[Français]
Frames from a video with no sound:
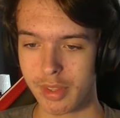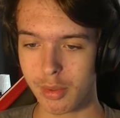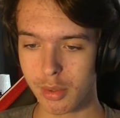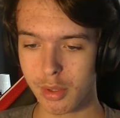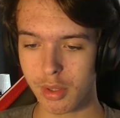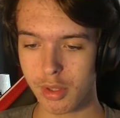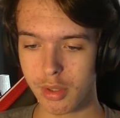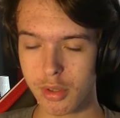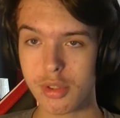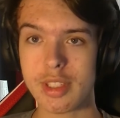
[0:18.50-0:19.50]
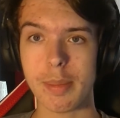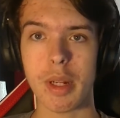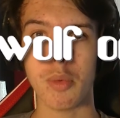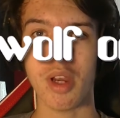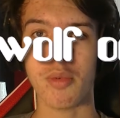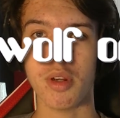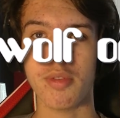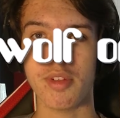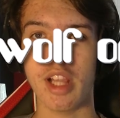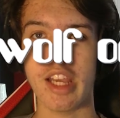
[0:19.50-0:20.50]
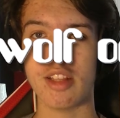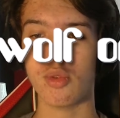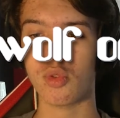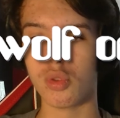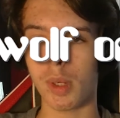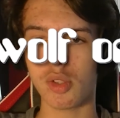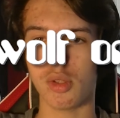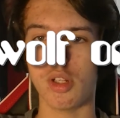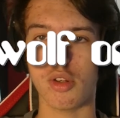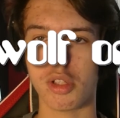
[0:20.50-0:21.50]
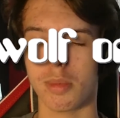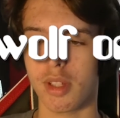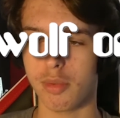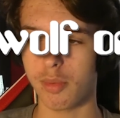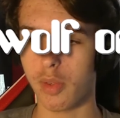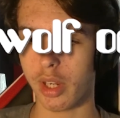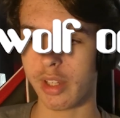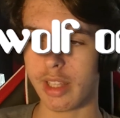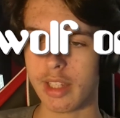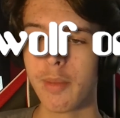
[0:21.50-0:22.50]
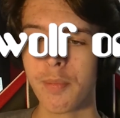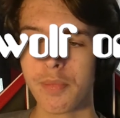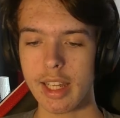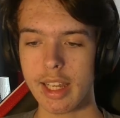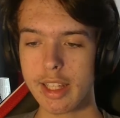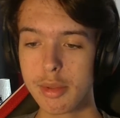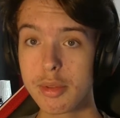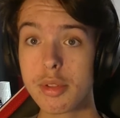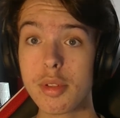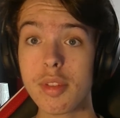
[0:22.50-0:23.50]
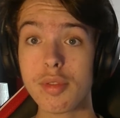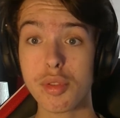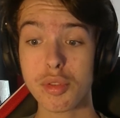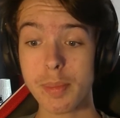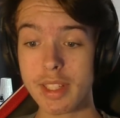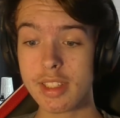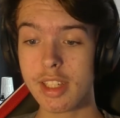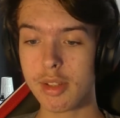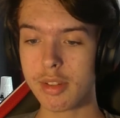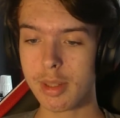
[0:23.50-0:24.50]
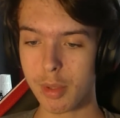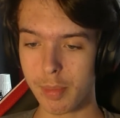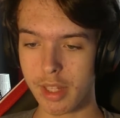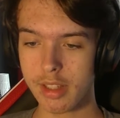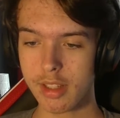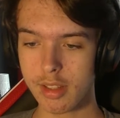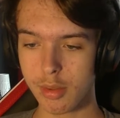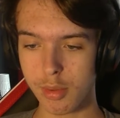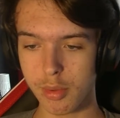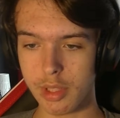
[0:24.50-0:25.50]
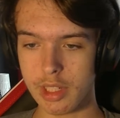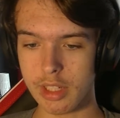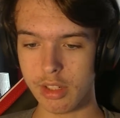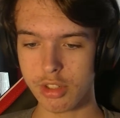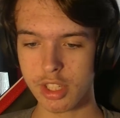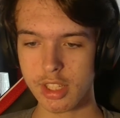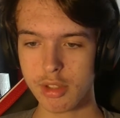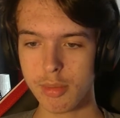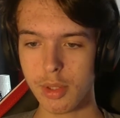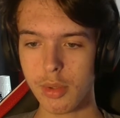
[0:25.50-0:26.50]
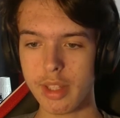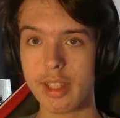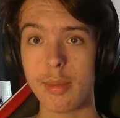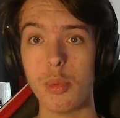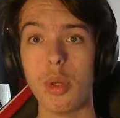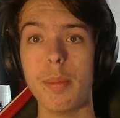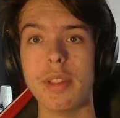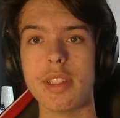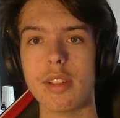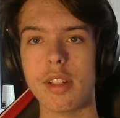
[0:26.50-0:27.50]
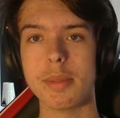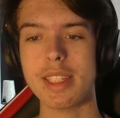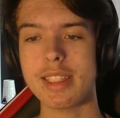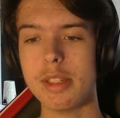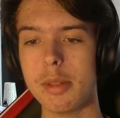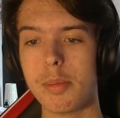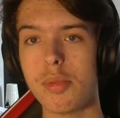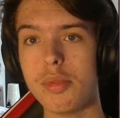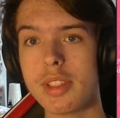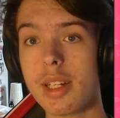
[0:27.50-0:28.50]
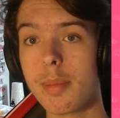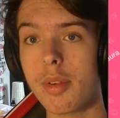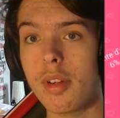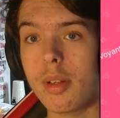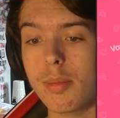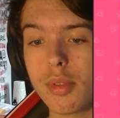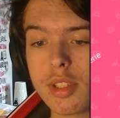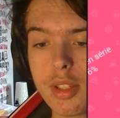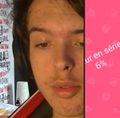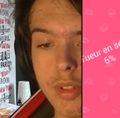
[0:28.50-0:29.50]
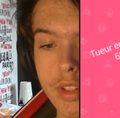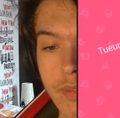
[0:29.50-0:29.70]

Donc euh, le jeu s'appelle Werewolf Online, donc je marque sur l'écran comme ça vous pouvez regarder. Et donc on se retrouve dans une partie qui est totalement pleine, donc on a chacun un numéro attribué parce que comme ça c'est plus simple pour s'y retrouver.